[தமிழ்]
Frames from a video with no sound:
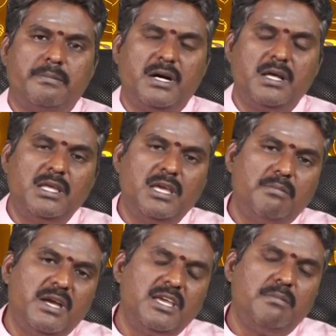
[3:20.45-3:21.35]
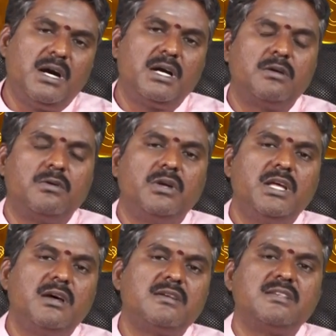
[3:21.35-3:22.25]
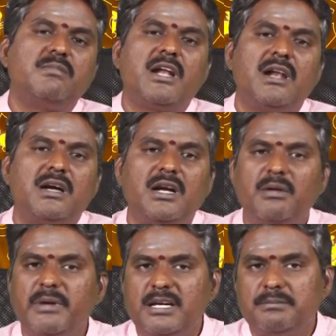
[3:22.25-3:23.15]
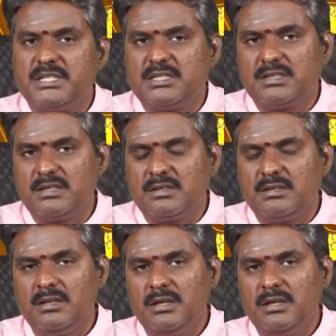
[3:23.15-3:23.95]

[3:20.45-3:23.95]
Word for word: பாதையை மையமாக கொண்டே ராசி மண்டலங்கள் அமைக்கப்பட்டிருக்கிறது